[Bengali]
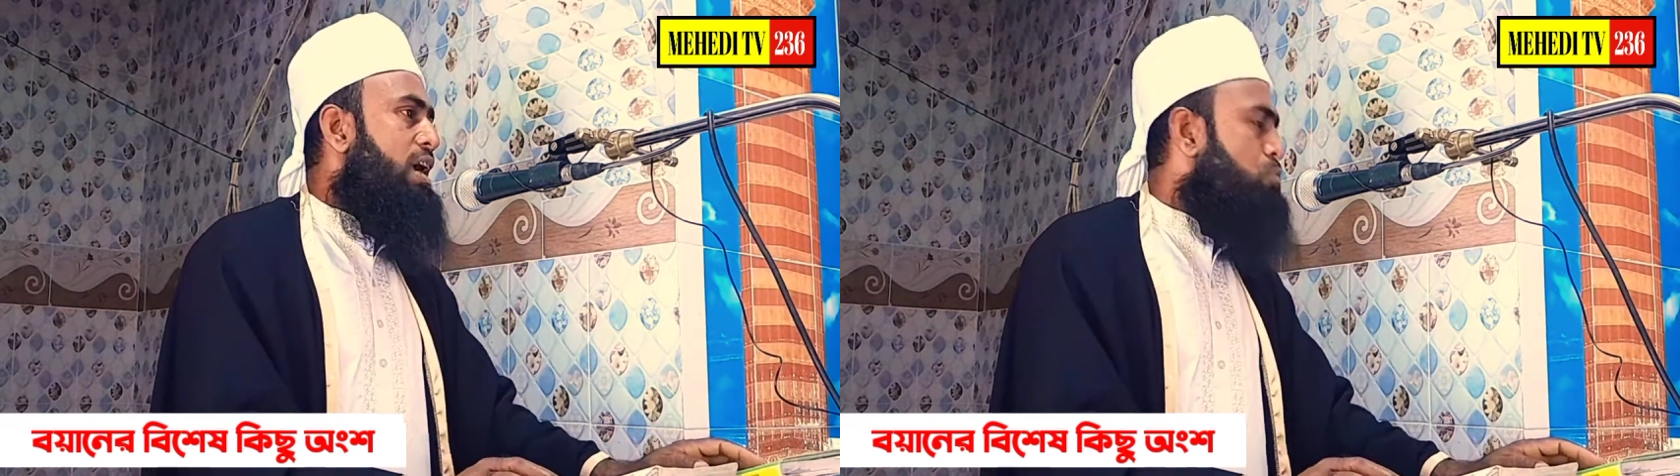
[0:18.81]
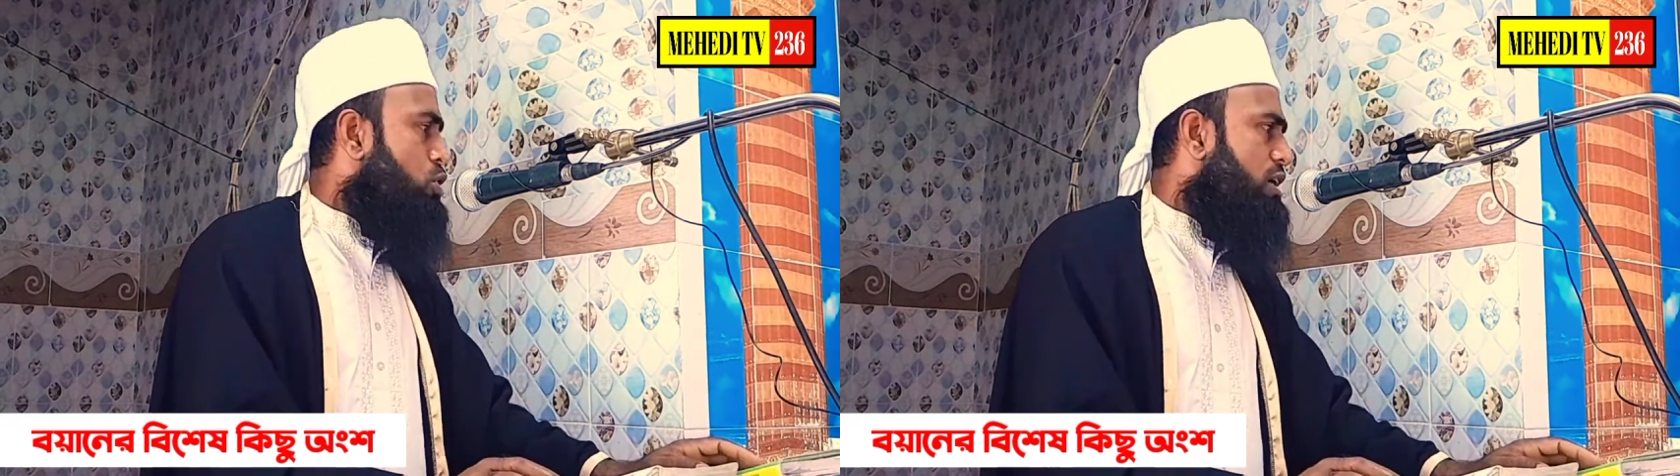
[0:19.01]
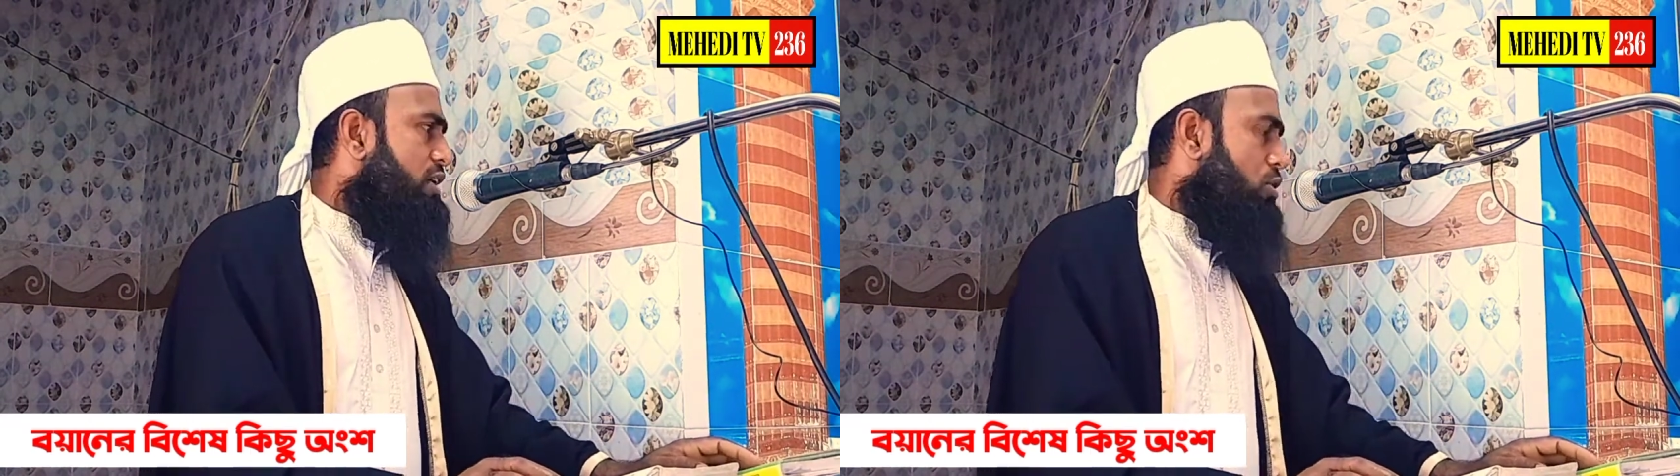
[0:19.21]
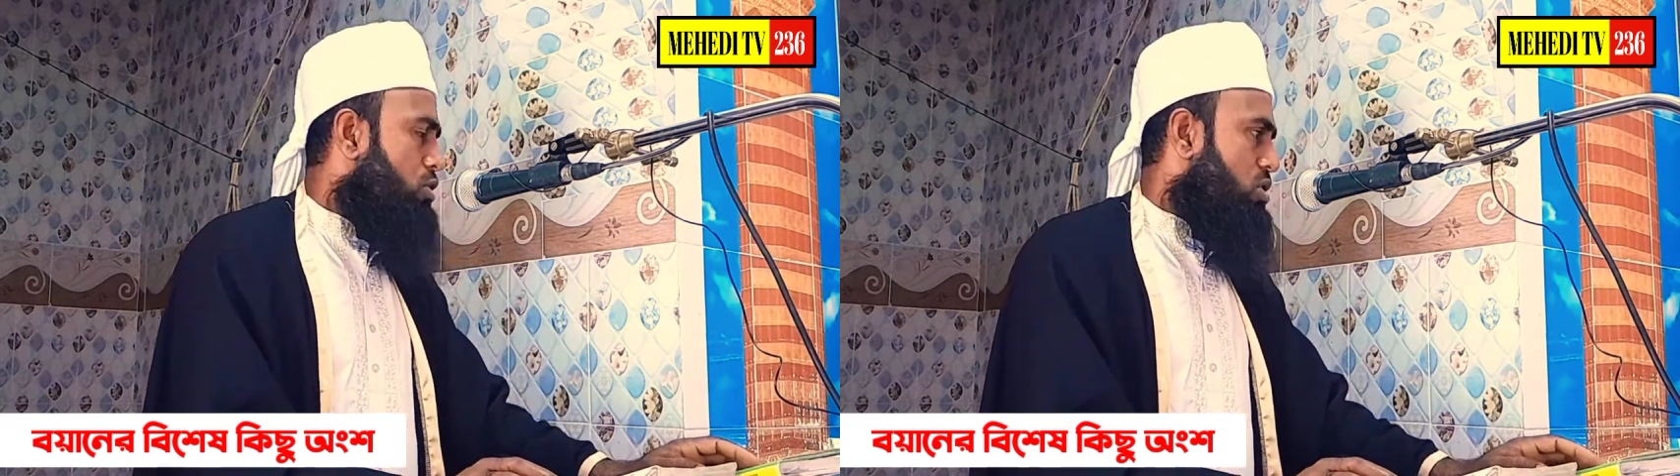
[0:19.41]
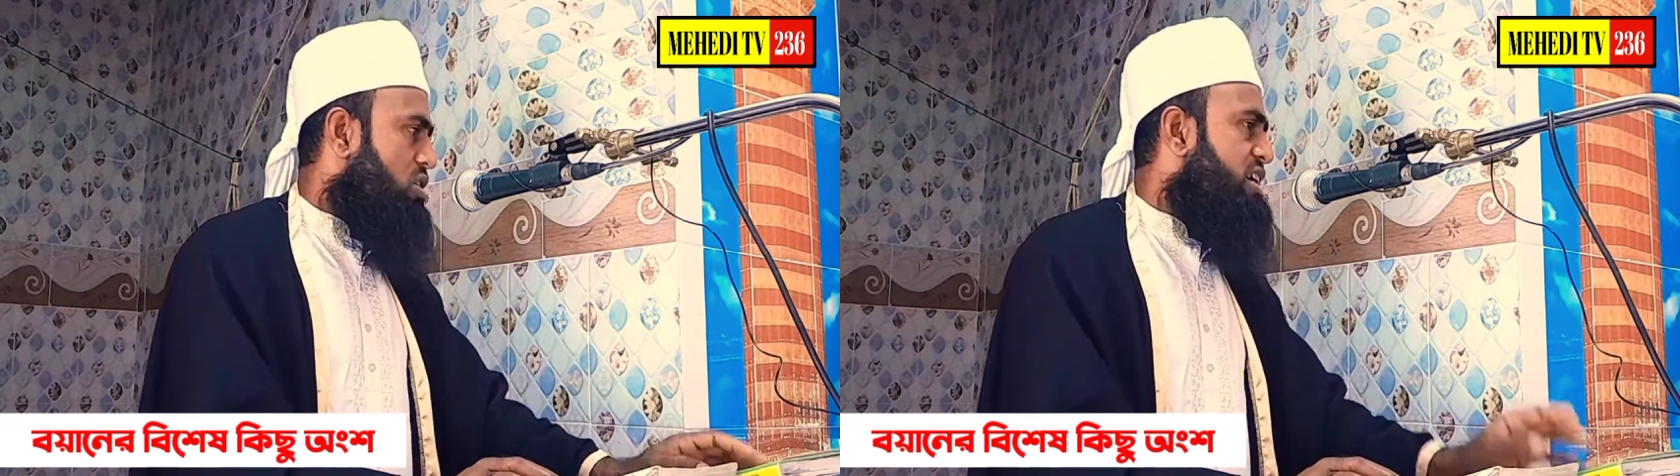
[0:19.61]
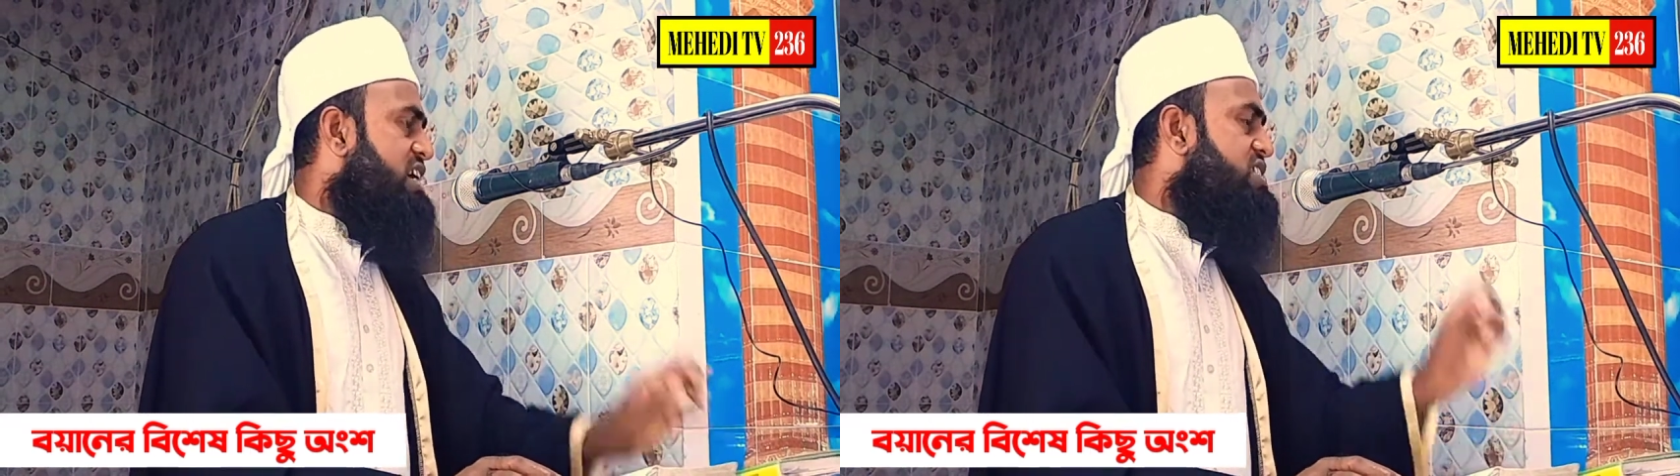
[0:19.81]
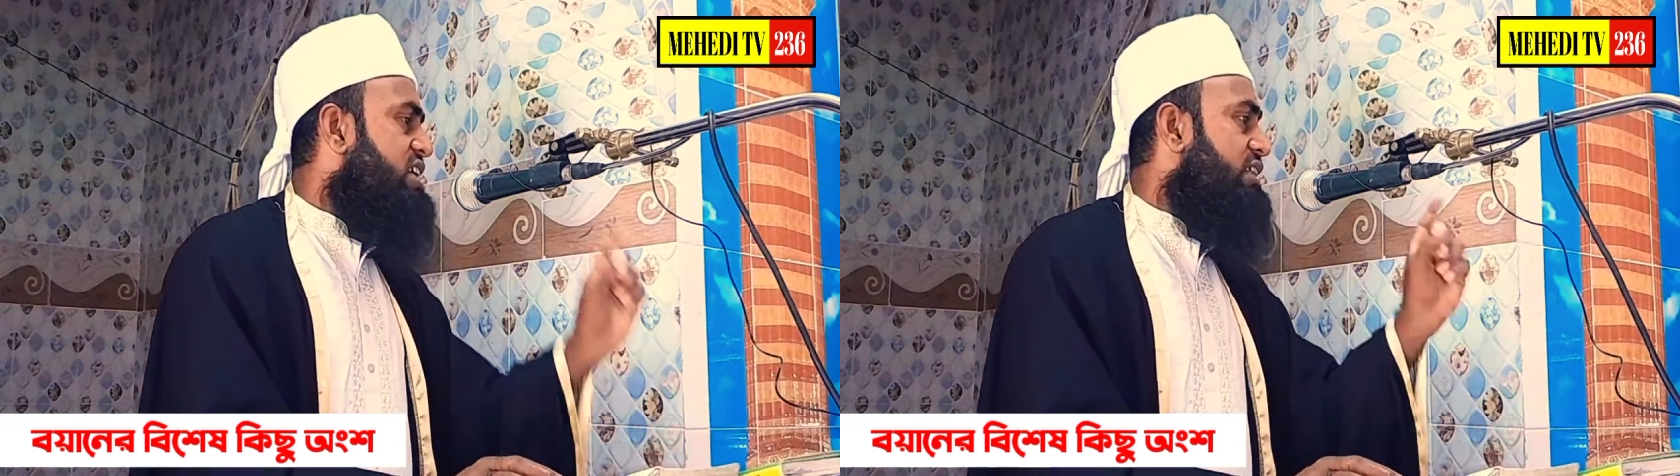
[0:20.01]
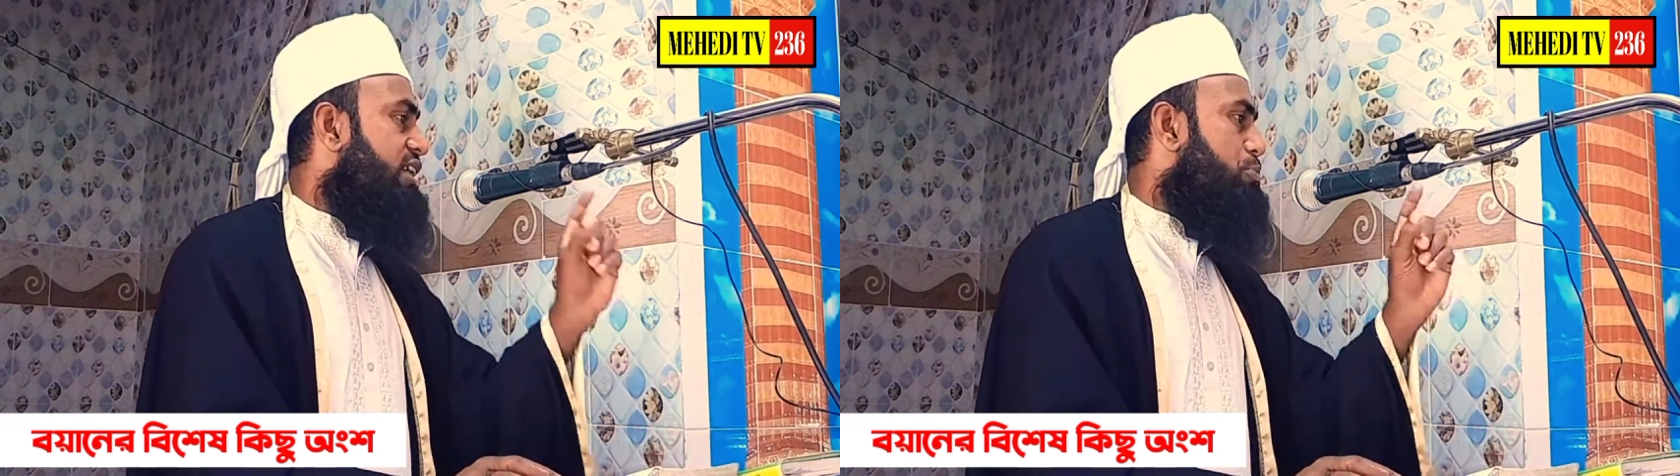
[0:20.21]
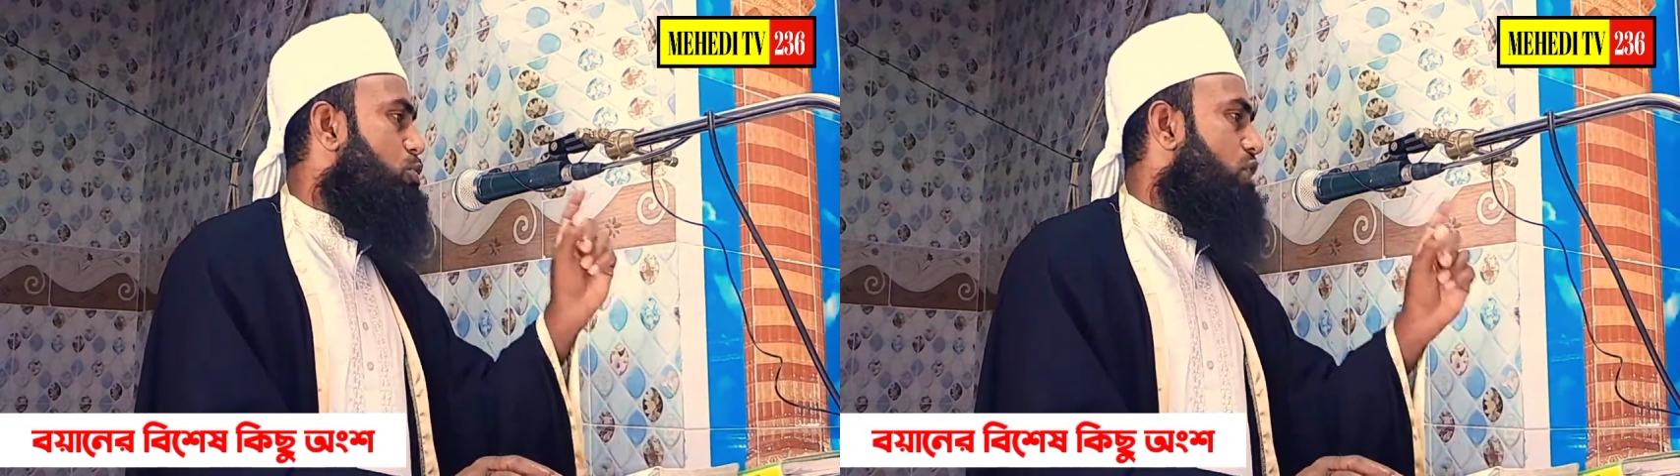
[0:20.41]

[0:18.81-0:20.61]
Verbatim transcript: এই প্রথাটা হলো খ্রিস্টানদের